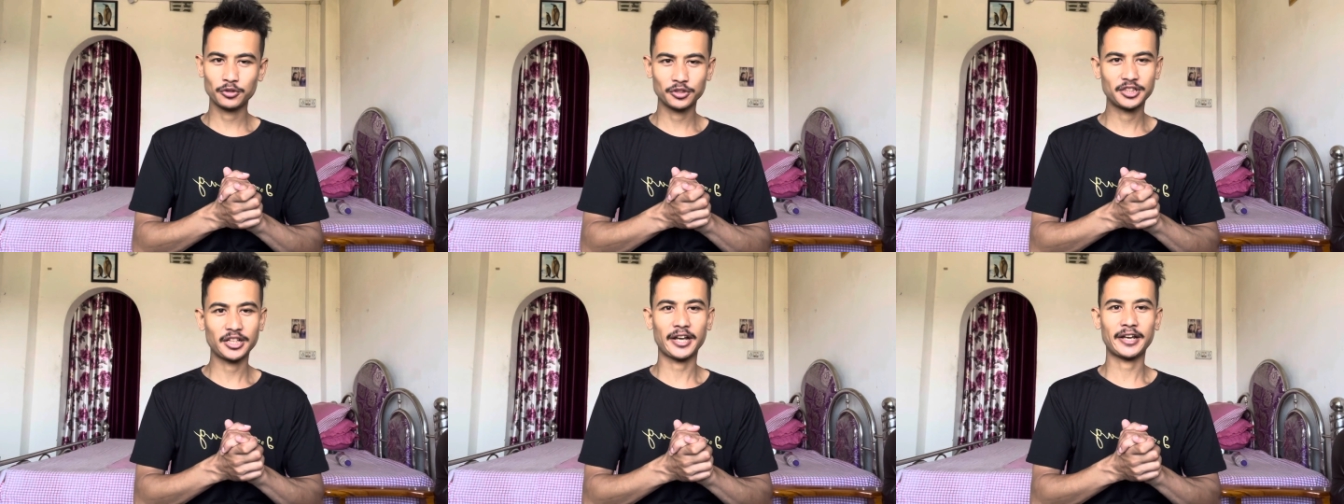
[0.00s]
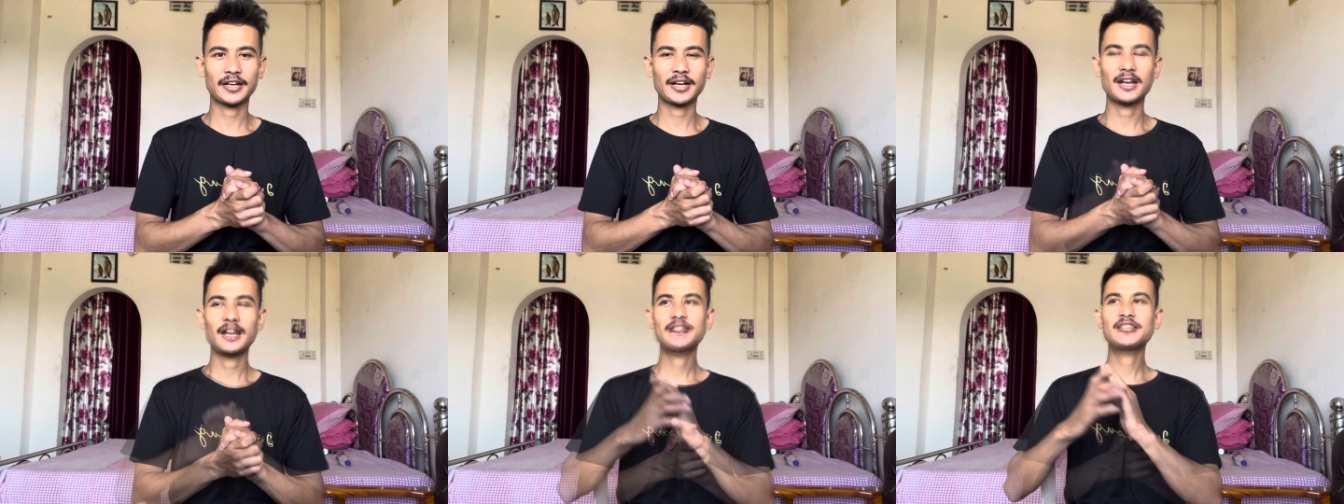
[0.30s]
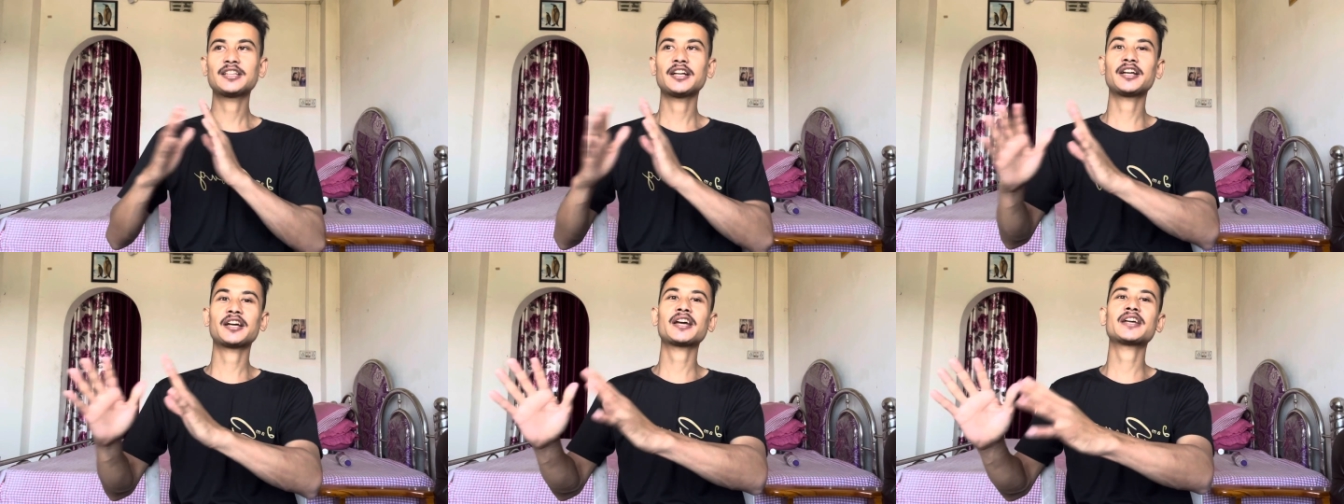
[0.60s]
हो जाएगा
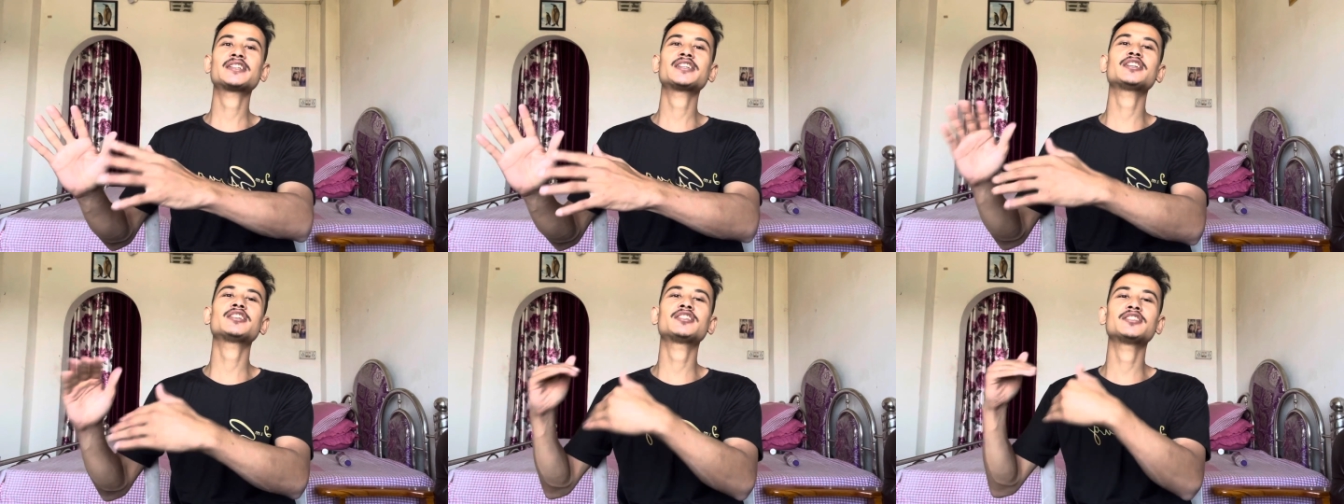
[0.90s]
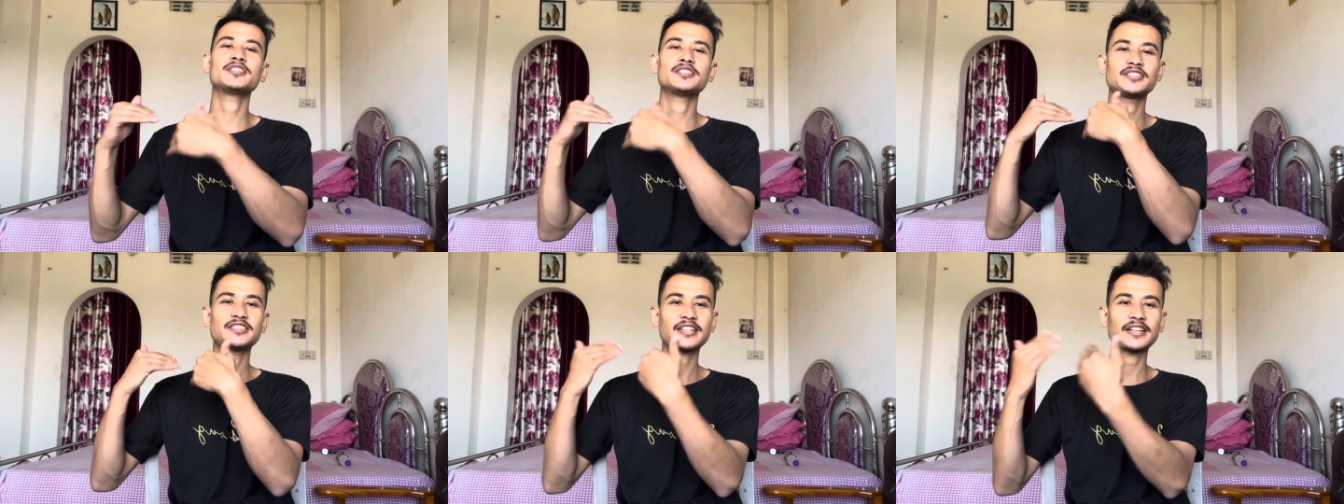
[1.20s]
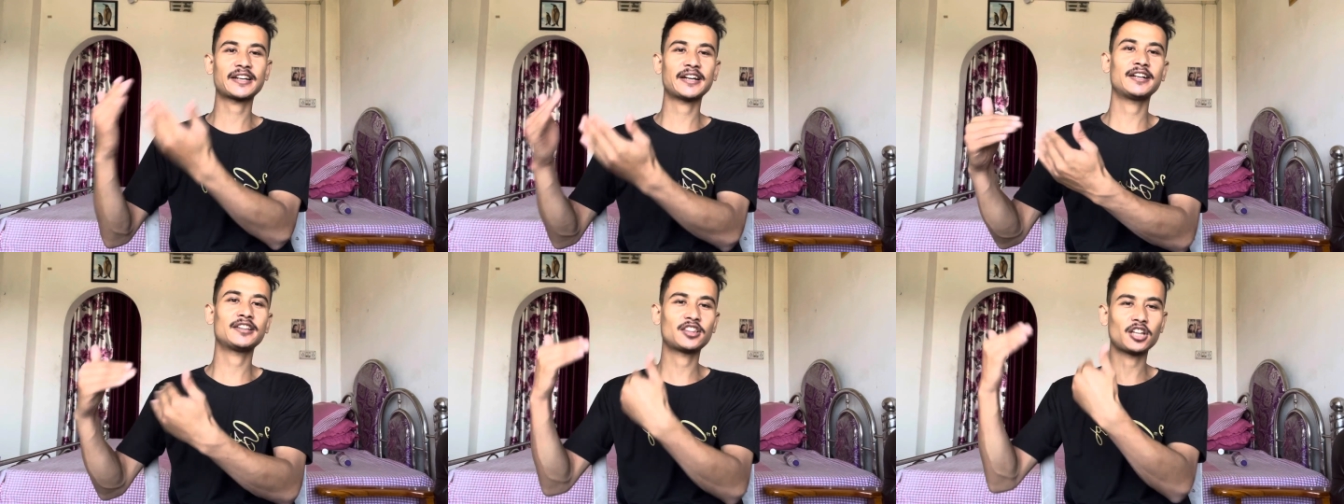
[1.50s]
इस तरीके से
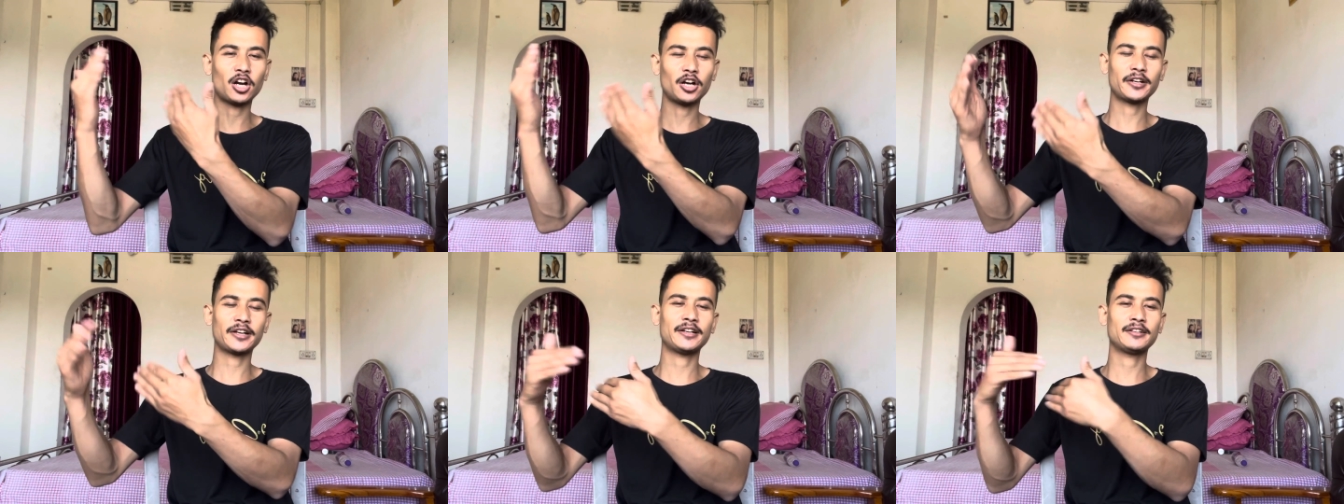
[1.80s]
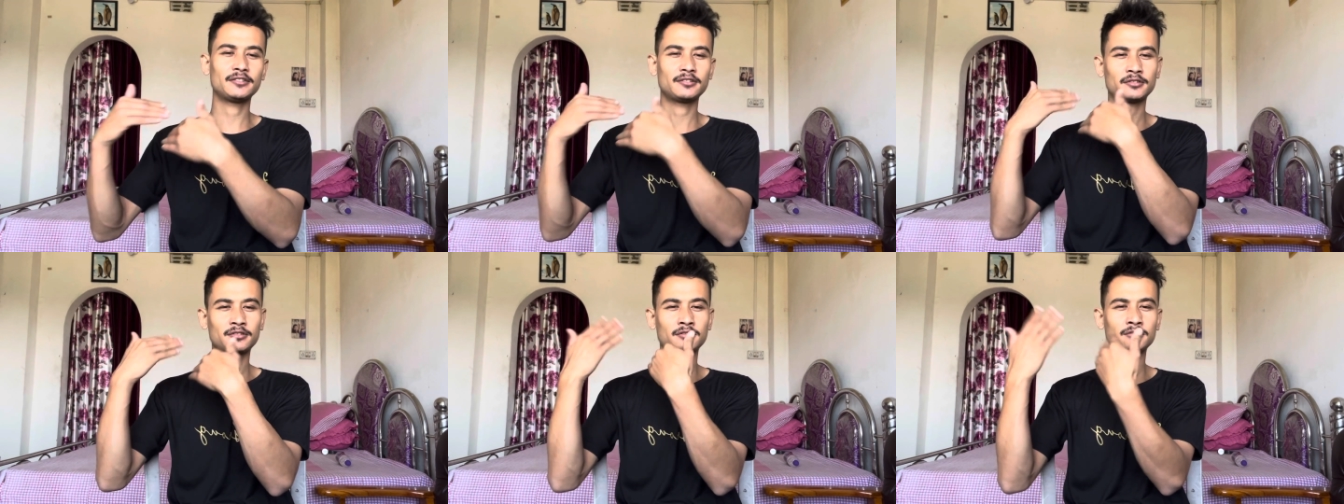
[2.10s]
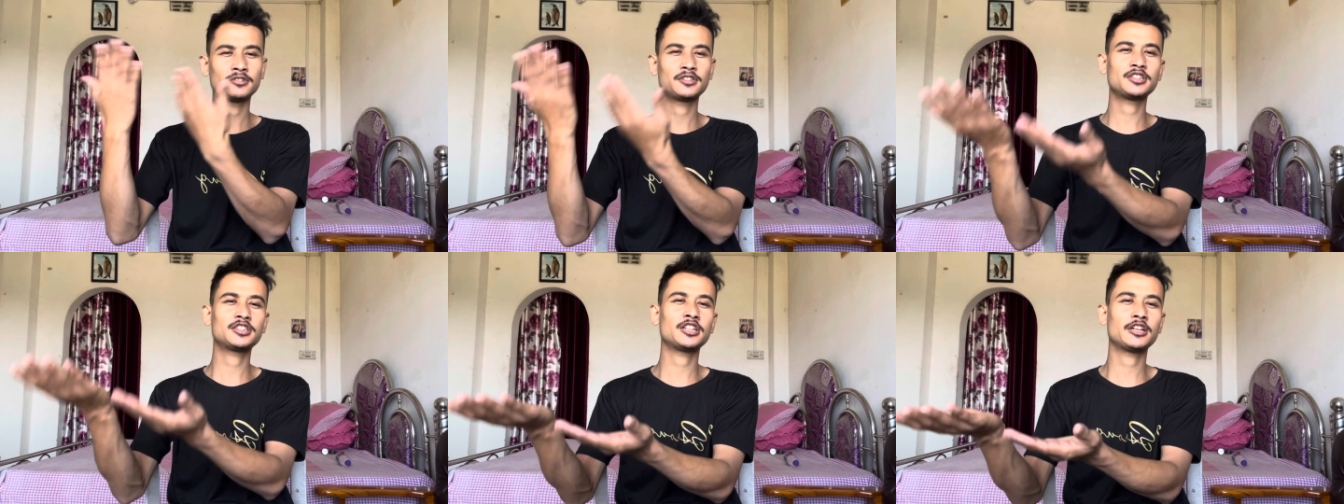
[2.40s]
सेकेंड थर्ड एंड
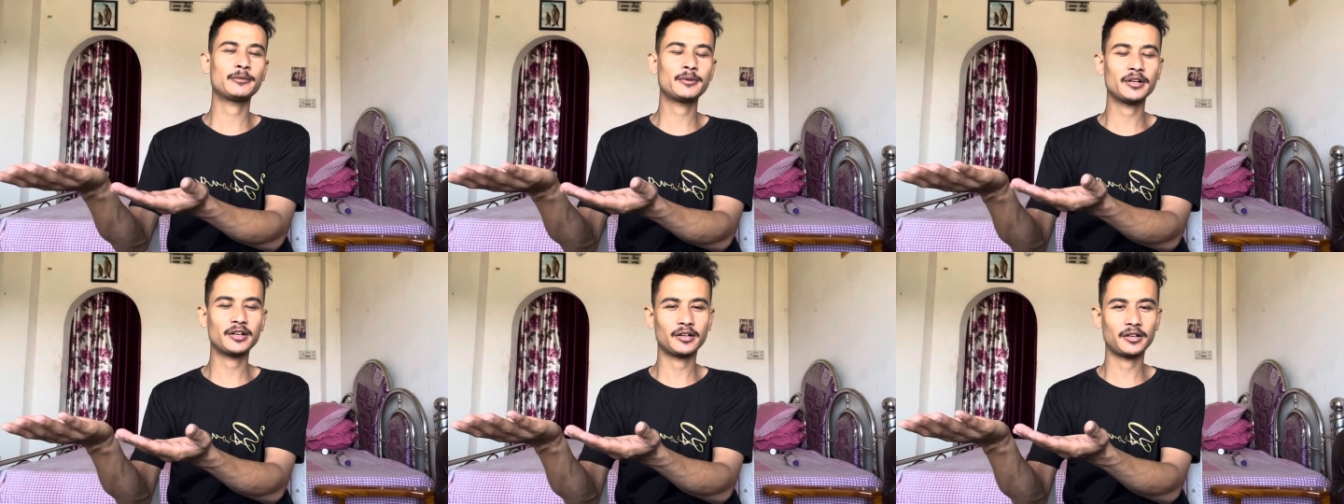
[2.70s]
जितने भी